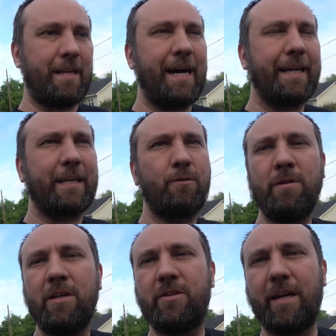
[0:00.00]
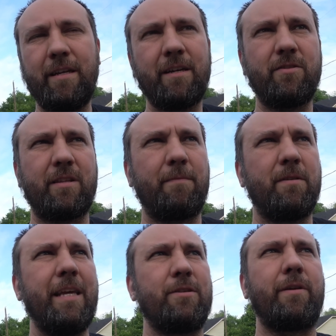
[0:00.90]
a na drugi dzień, czy tam,
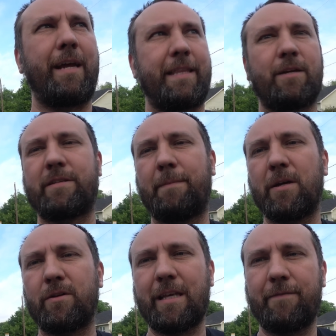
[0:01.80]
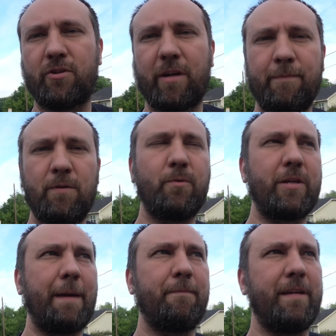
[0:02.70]
nie, sorry, a tego samego dnia wieczorem już
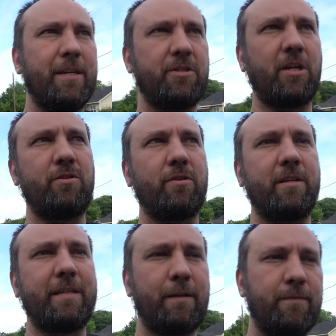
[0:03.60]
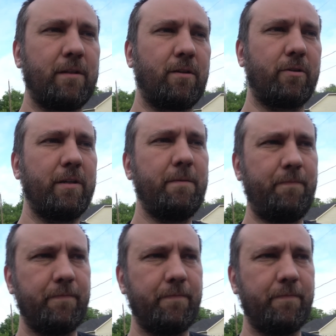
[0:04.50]
musiałem wyjeżdżać do tych Stanów Zjednoczonych,